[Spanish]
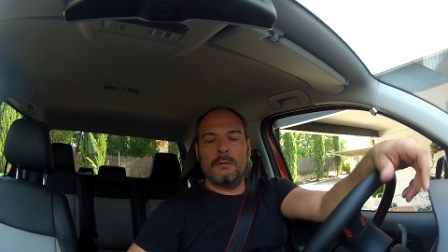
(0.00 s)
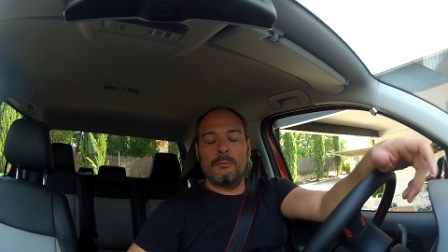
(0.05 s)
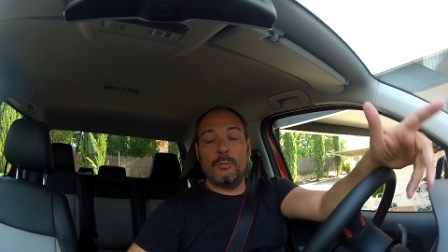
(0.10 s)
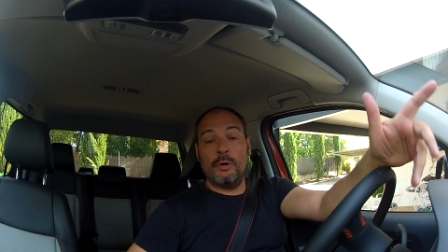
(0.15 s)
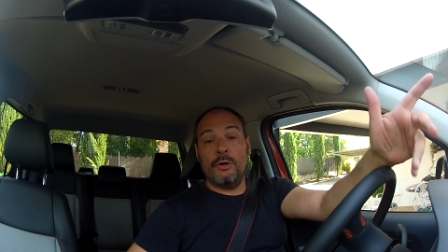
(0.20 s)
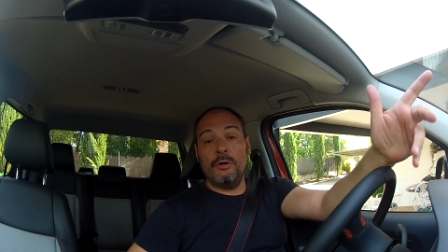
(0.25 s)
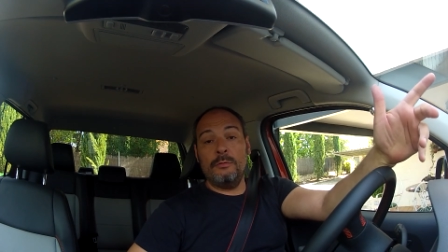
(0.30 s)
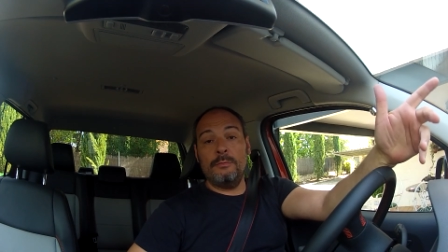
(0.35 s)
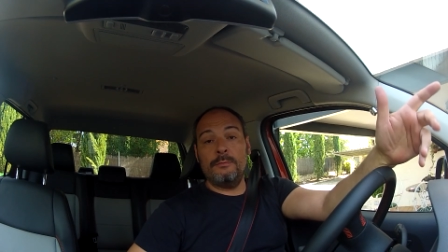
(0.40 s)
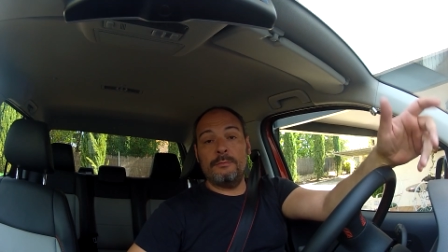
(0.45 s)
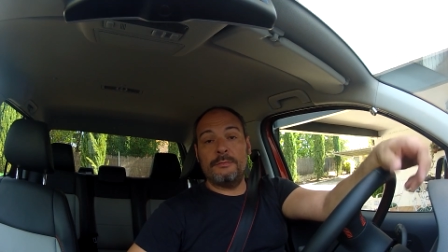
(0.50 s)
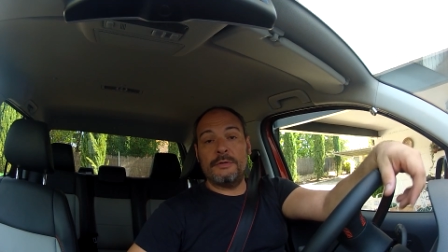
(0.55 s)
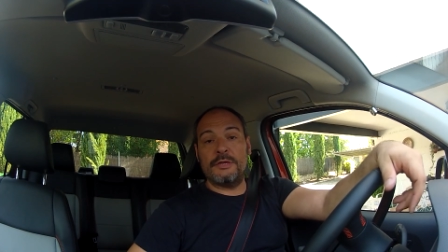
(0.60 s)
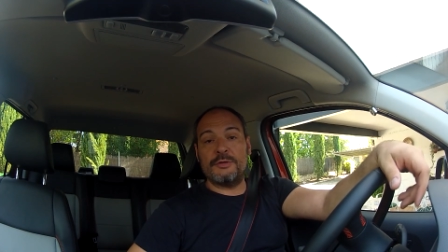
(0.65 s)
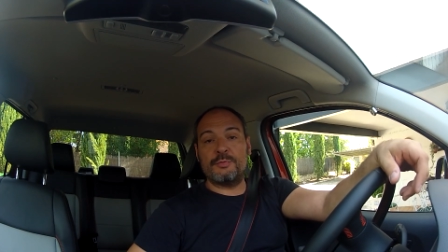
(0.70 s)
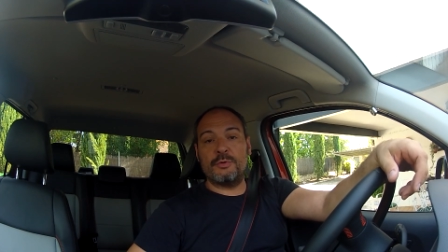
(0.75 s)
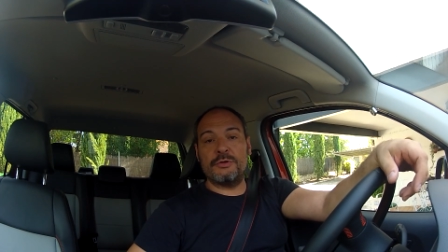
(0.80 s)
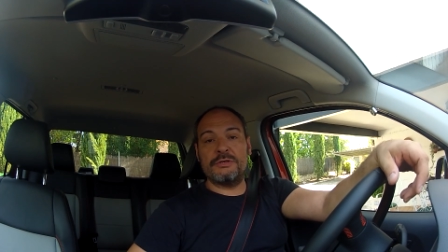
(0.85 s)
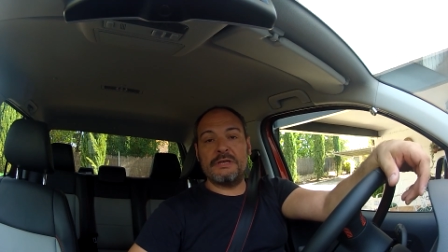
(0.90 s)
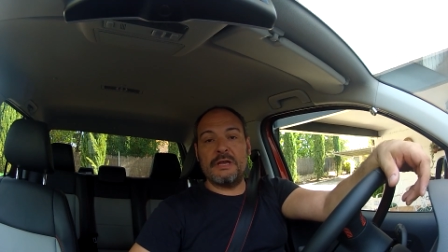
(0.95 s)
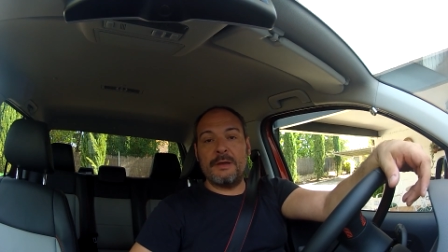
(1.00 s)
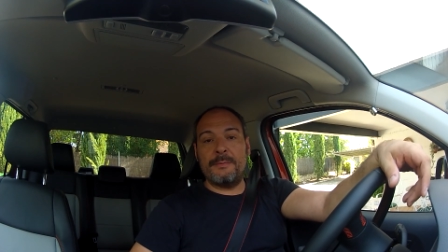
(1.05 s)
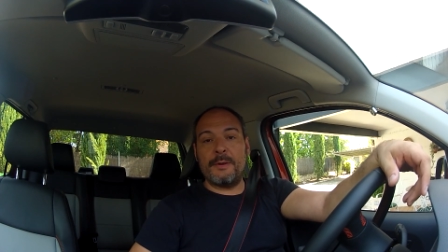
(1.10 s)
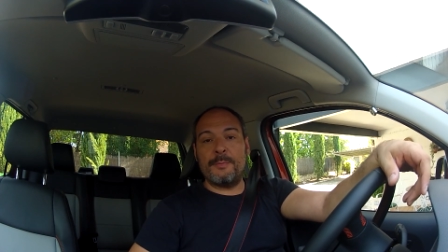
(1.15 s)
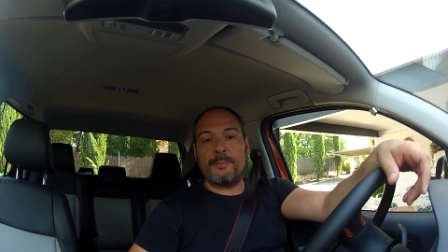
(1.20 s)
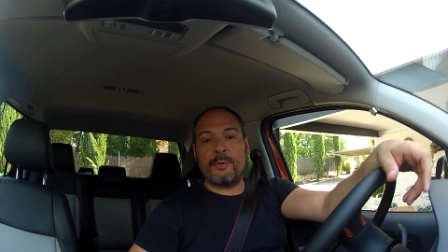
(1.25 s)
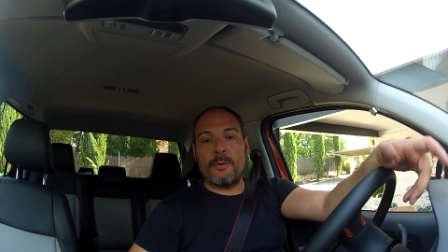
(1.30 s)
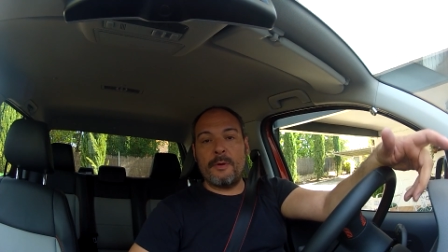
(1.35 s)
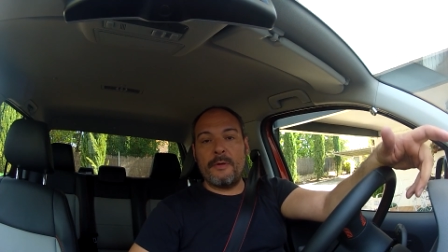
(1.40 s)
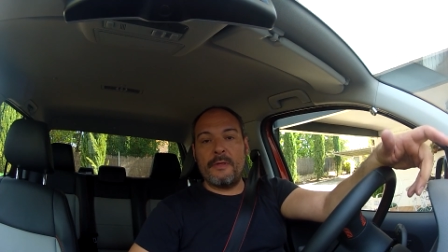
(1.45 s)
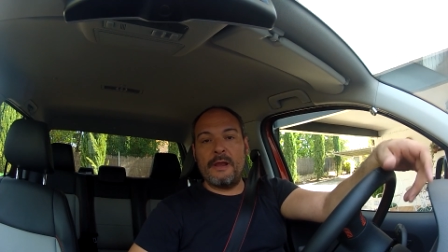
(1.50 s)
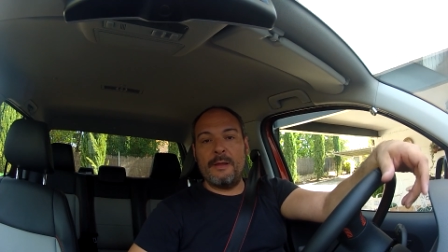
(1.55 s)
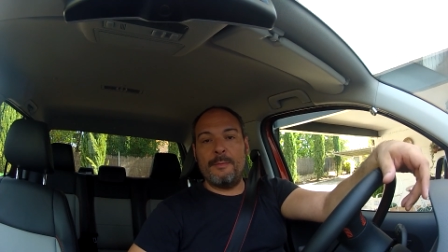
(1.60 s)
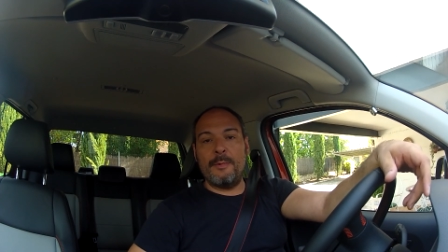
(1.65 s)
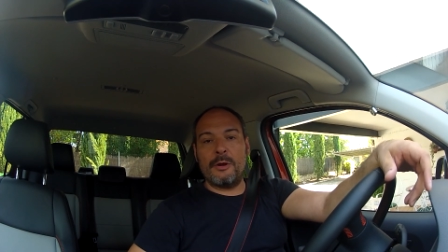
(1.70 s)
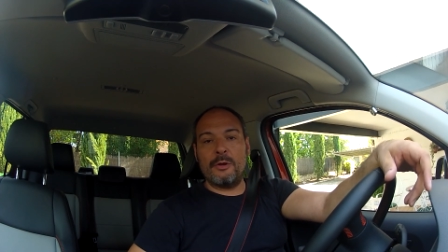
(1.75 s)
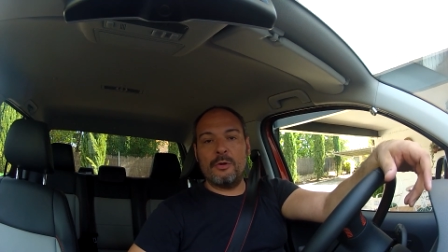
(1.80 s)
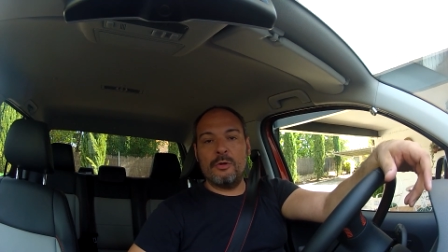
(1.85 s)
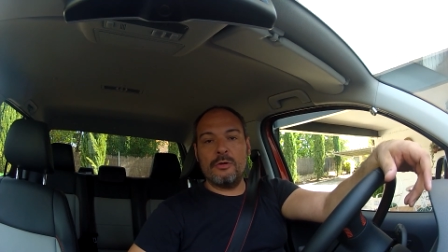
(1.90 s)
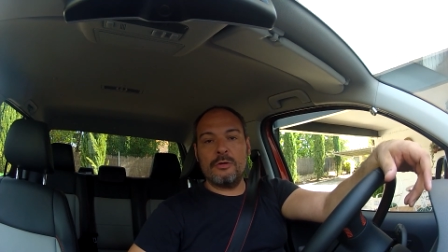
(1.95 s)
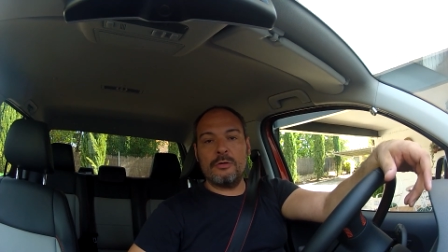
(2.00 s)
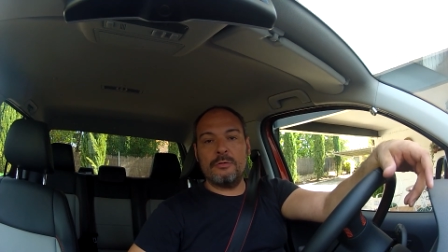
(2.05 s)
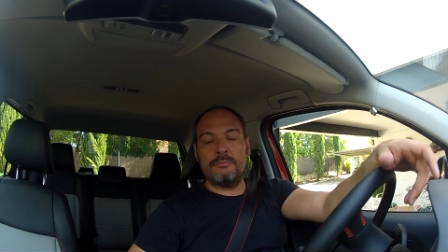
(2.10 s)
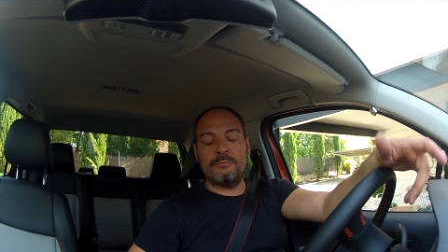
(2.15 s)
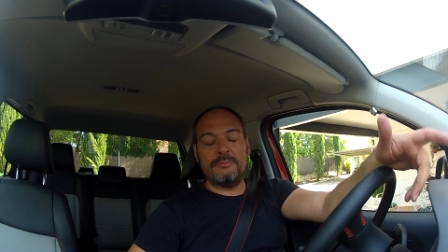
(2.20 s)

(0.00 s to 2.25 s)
Bueno, después de haber probado el Amarok,